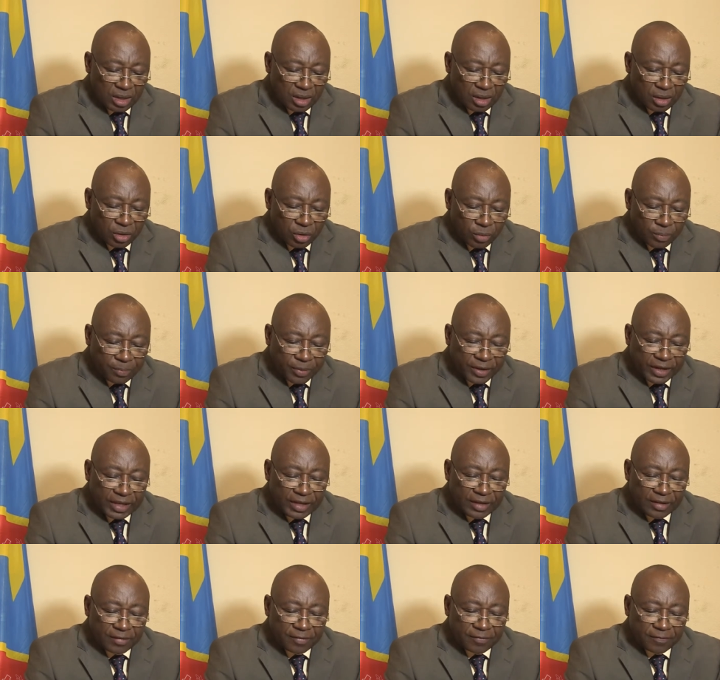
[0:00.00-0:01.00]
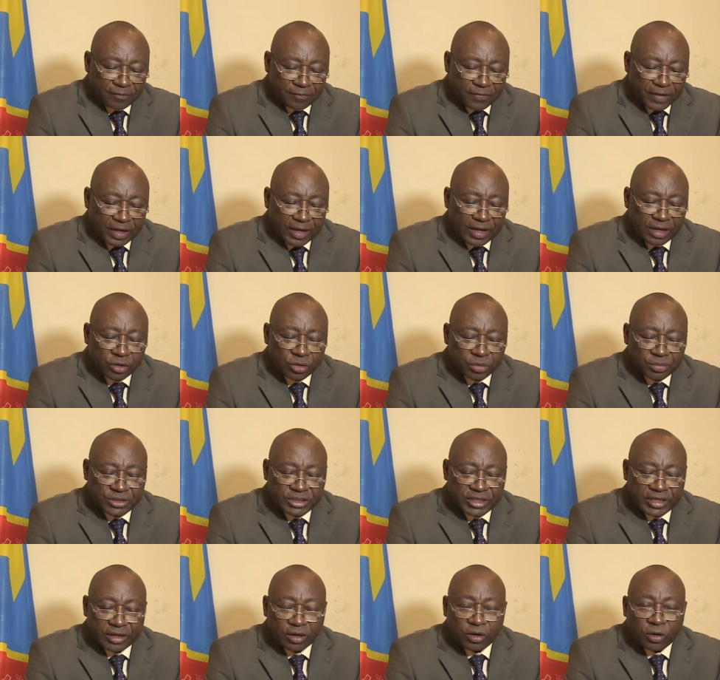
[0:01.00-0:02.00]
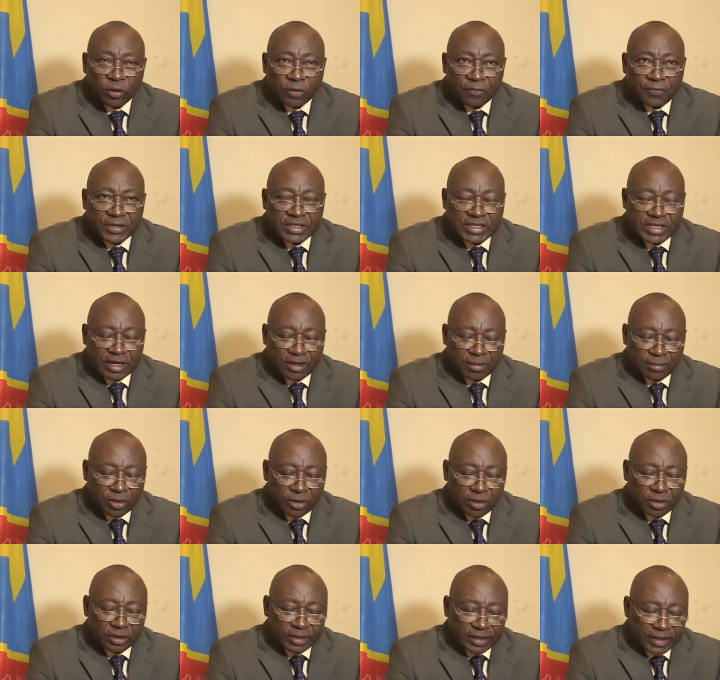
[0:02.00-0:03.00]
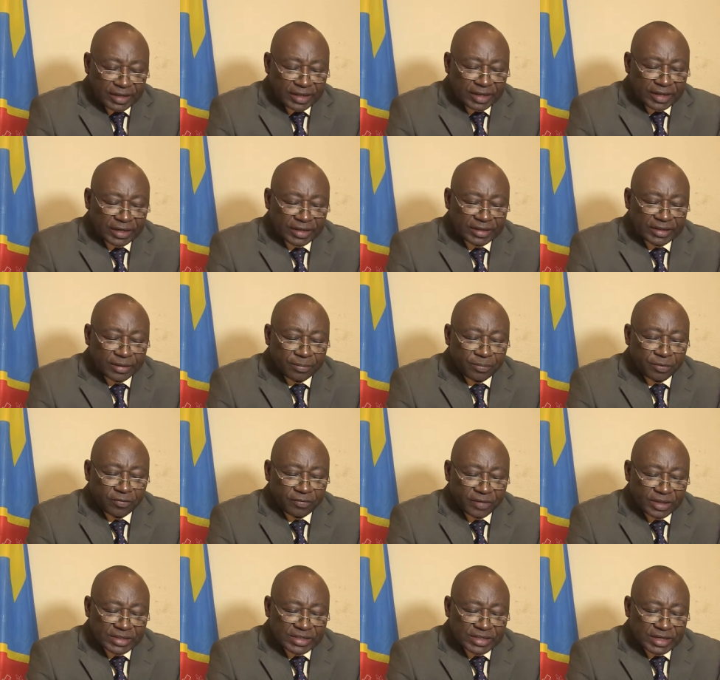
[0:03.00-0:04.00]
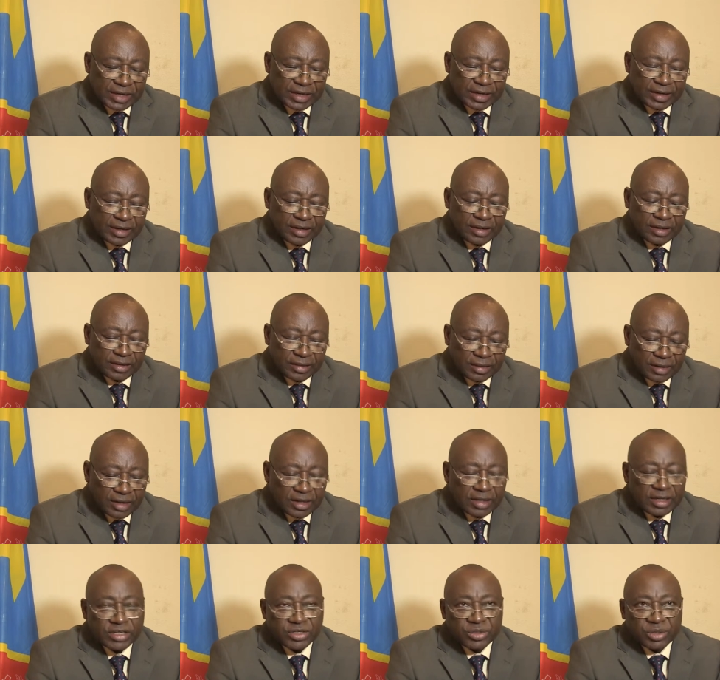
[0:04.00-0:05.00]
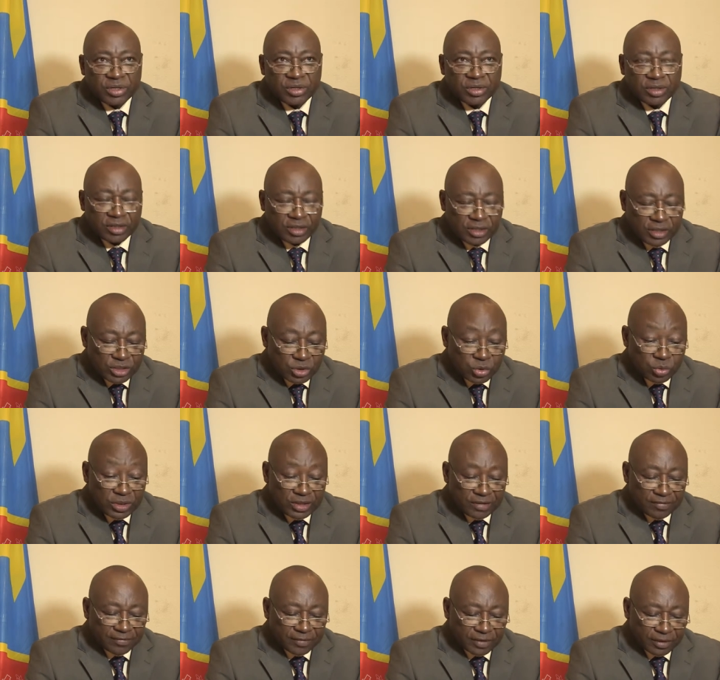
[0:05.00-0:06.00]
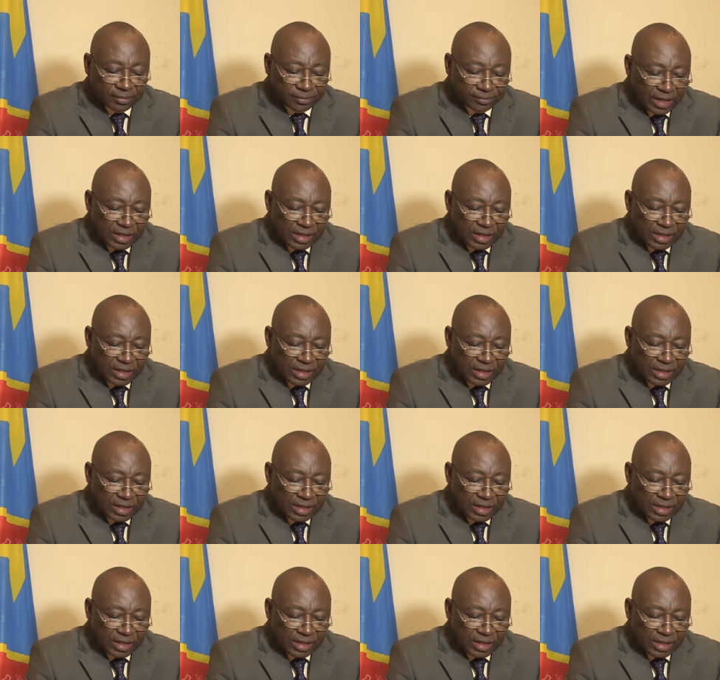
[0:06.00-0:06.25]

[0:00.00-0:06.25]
Le prix fera l'objet officiellement d'un arrêté provincial dans les heures qui suivent.